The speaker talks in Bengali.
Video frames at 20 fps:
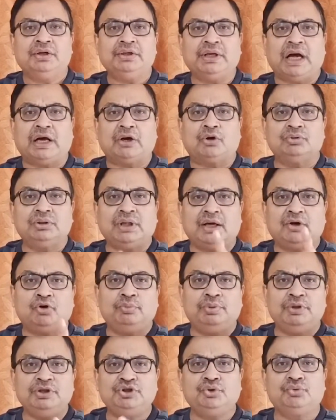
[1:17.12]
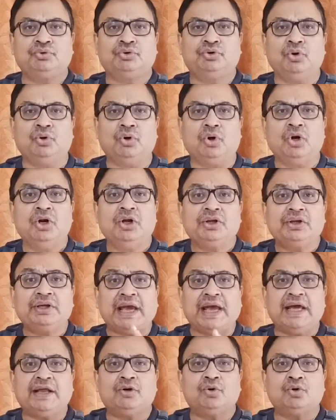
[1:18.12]
নারদার অভিযুক্ত
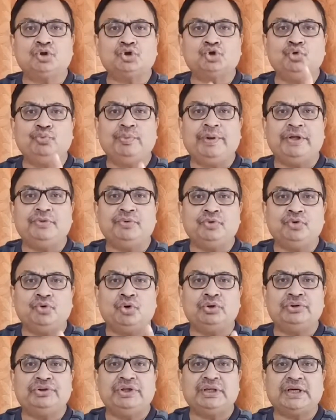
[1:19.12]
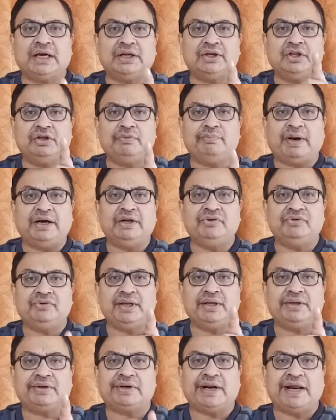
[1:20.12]
কেন শুভেন্দু অধিকারীর বাড়িতে
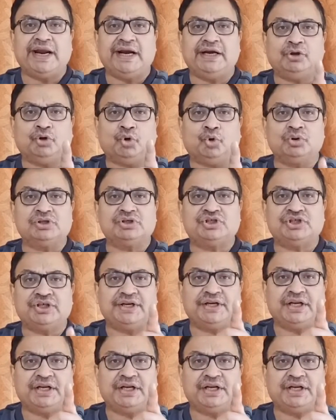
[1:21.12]
রেড হচ্ছে